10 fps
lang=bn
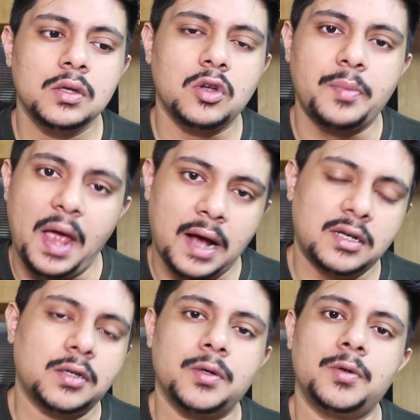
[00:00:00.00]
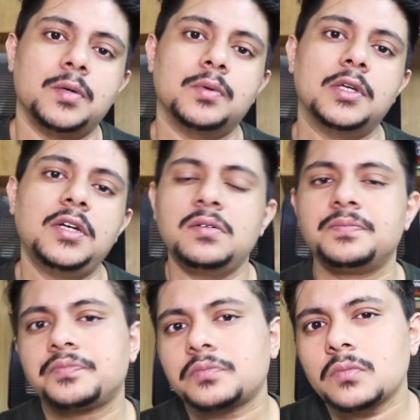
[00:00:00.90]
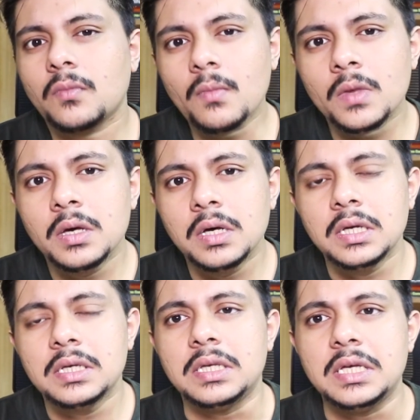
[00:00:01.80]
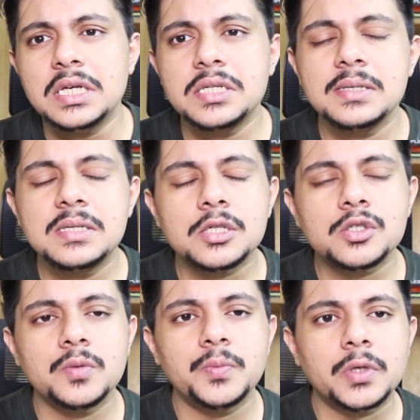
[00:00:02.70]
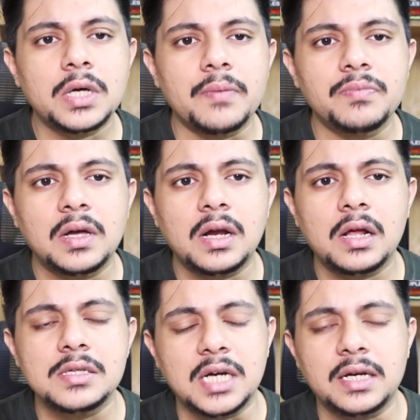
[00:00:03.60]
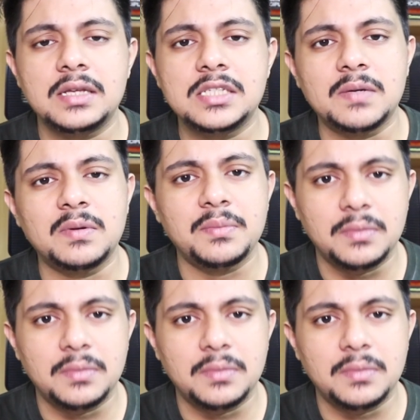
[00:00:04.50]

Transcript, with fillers: তো আমি একটা একটা করে বলি ডিশ রিসার্চ সম্পর্কে আপনারা জানেন যে আমি